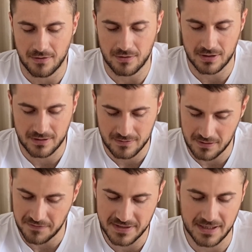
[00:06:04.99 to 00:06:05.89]
Вот
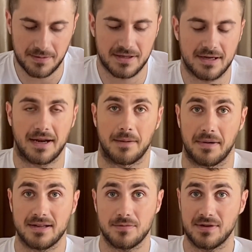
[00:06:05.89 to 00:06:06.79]
на все комментарии.
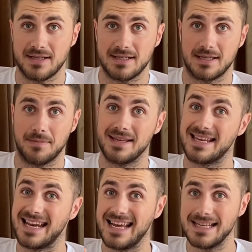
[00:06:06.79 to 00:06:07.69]
Поэтому, если тебе
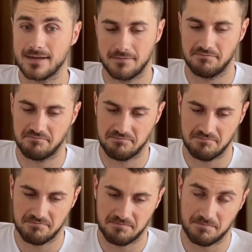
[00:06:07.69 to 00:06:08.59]
не лень,
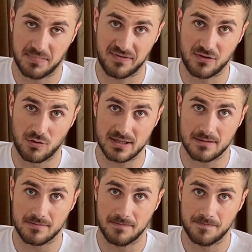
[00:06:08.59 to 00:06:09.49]
под видосом